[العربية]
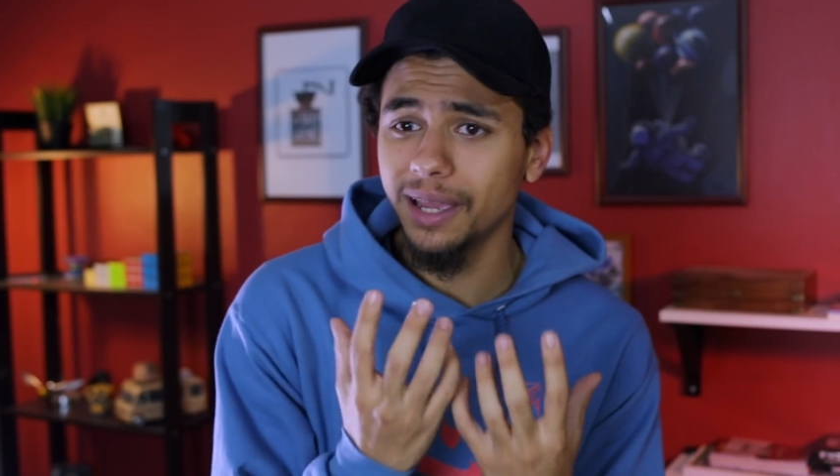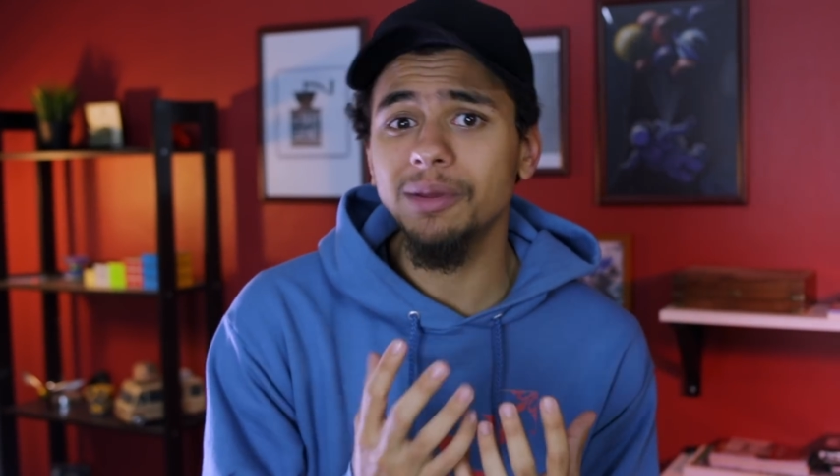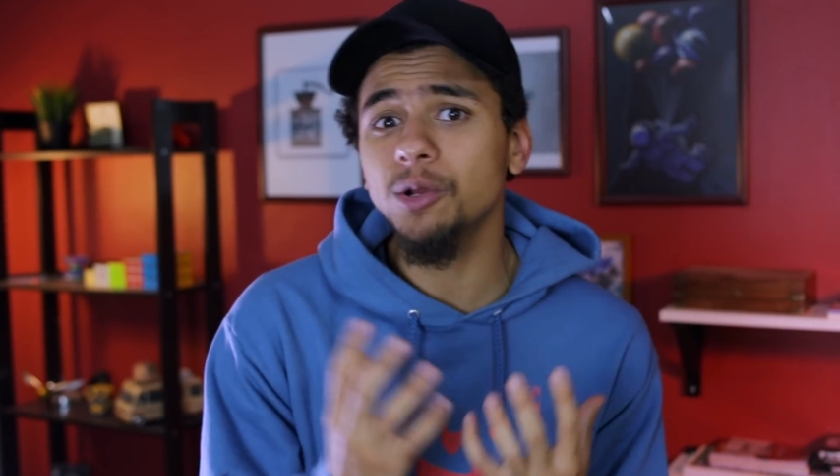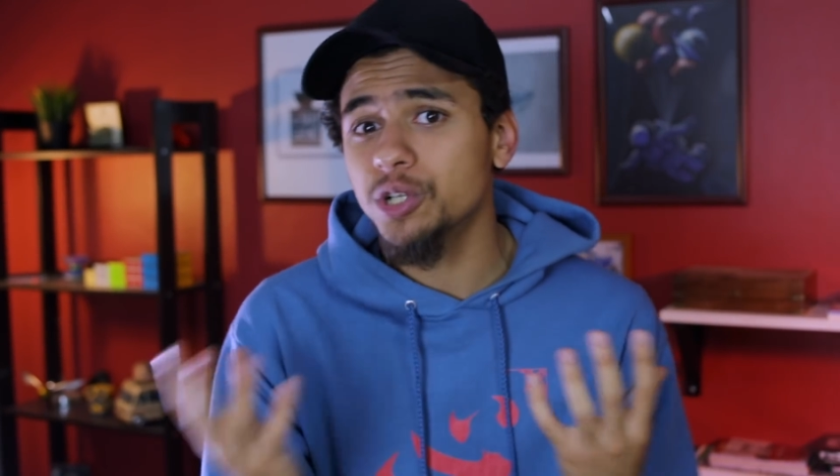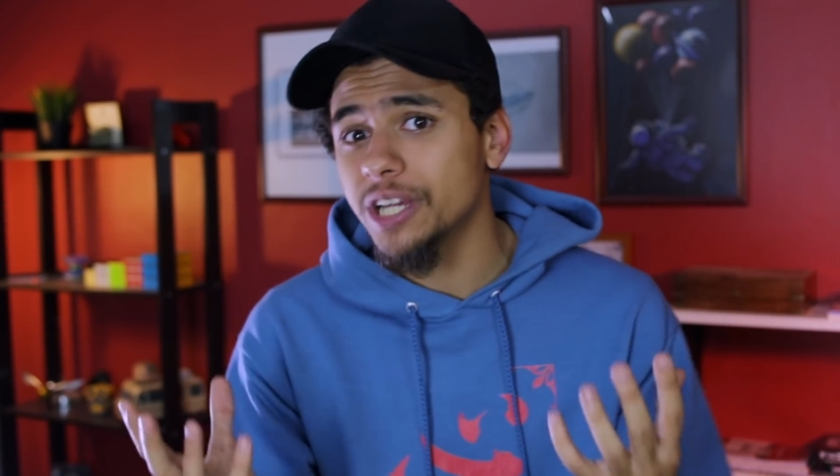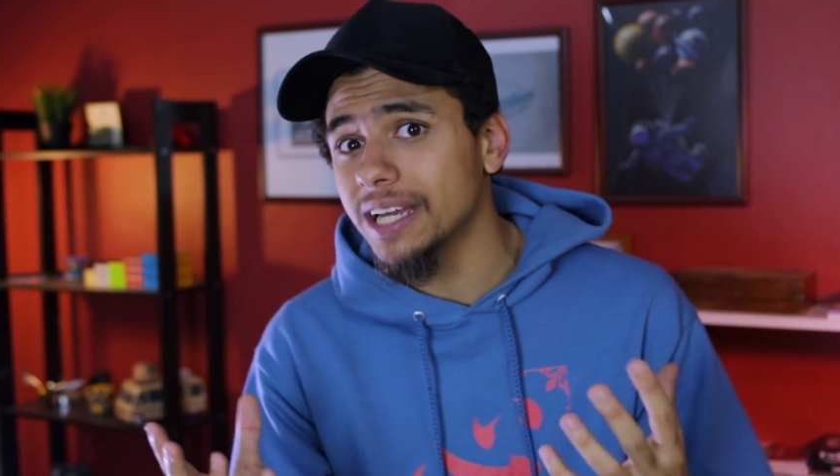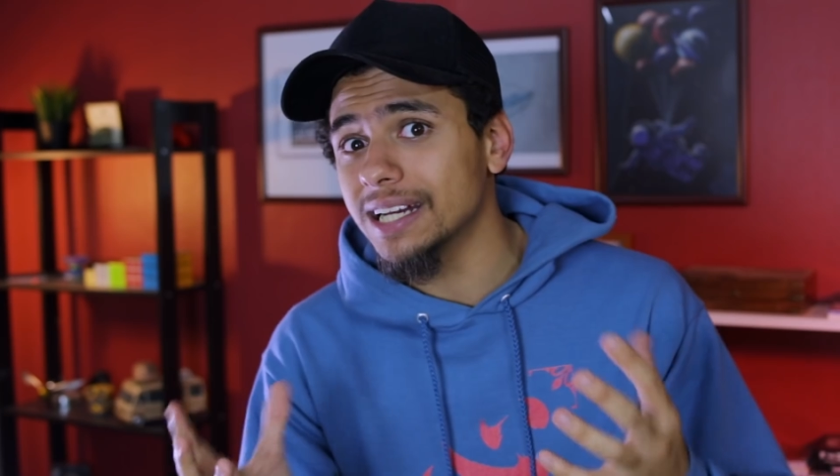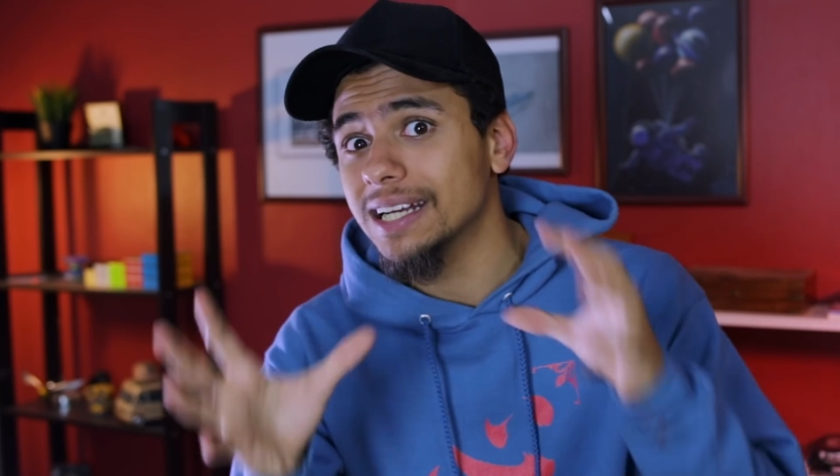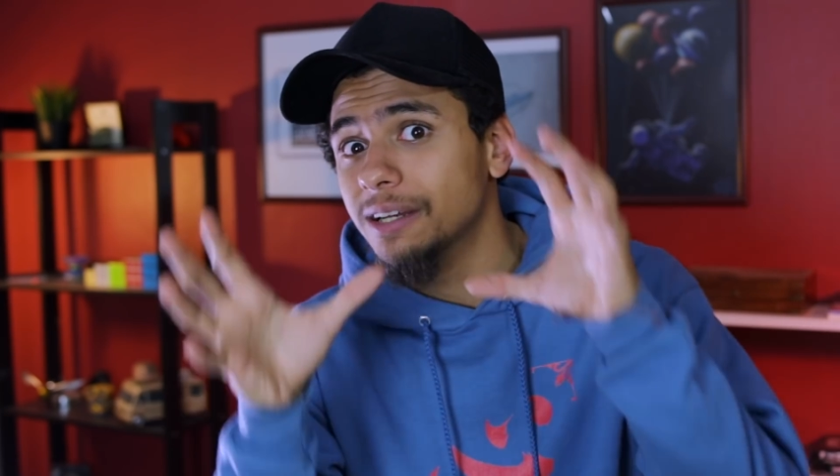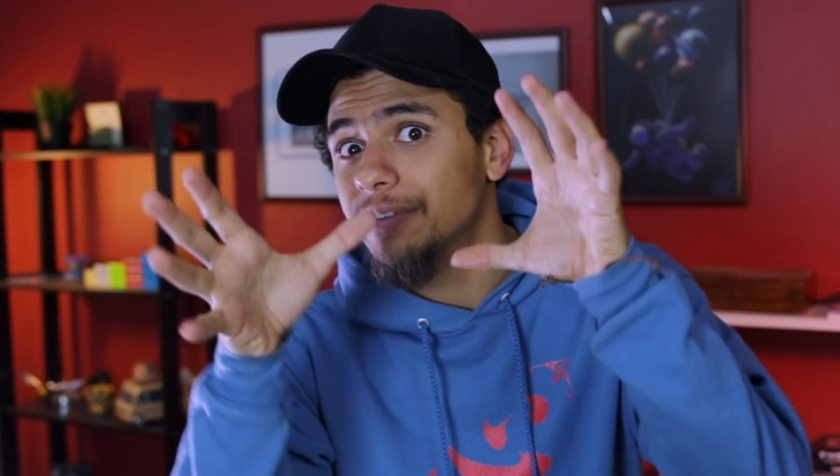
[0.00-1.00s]
اعملوا شير
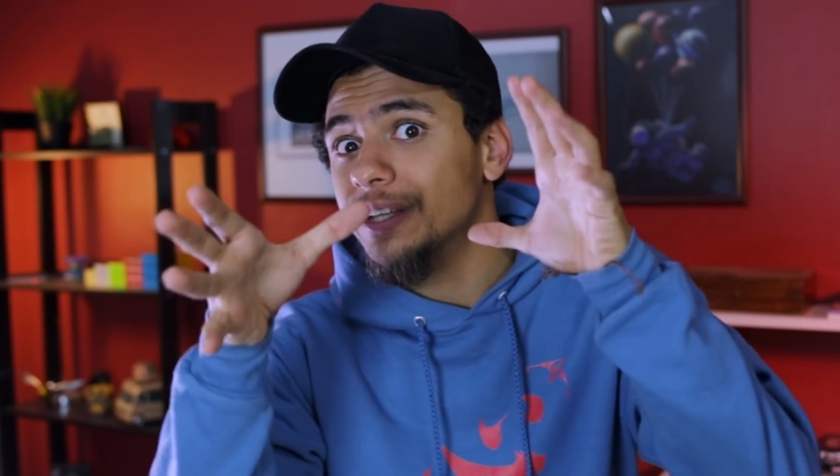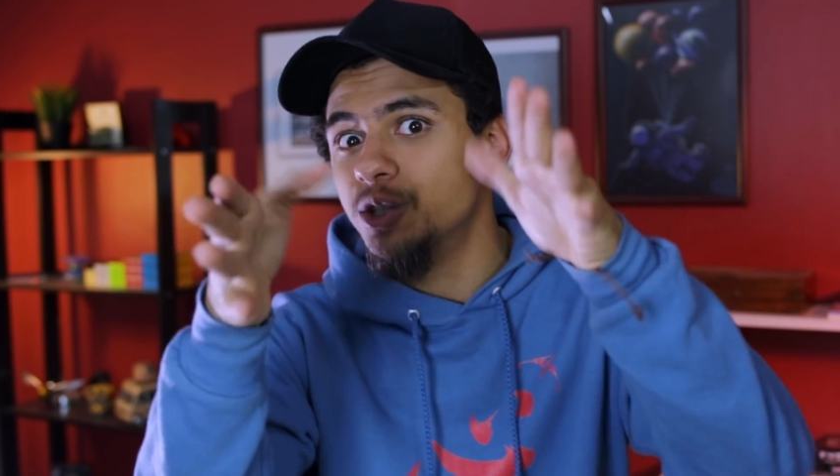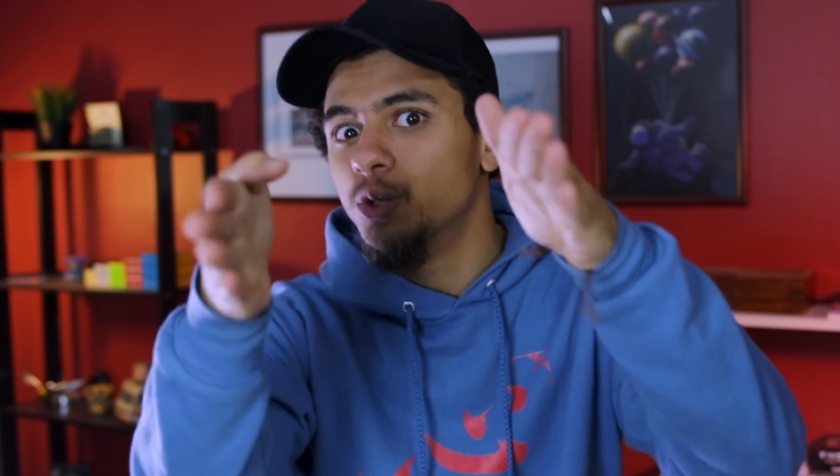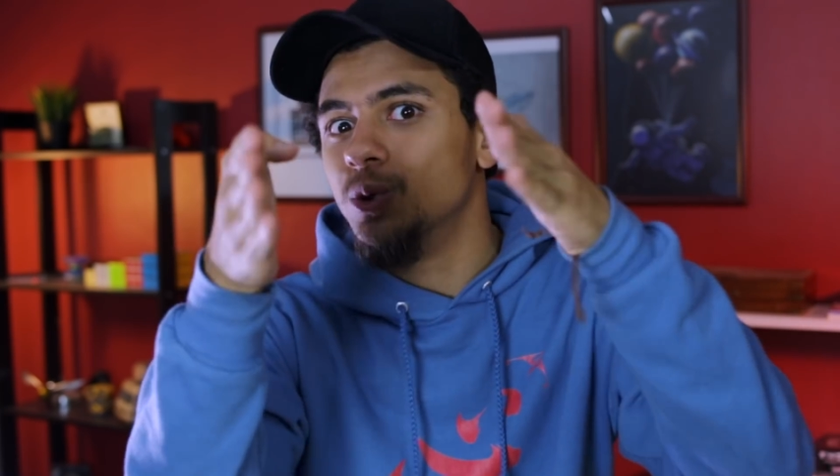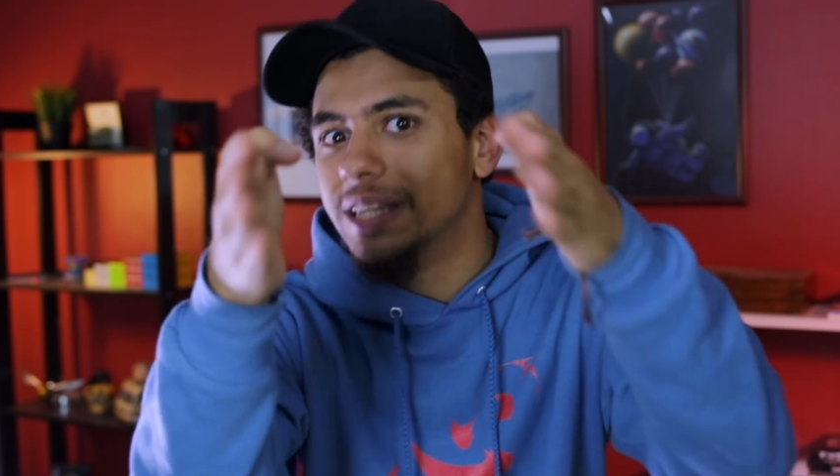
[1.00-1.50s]
للفيديو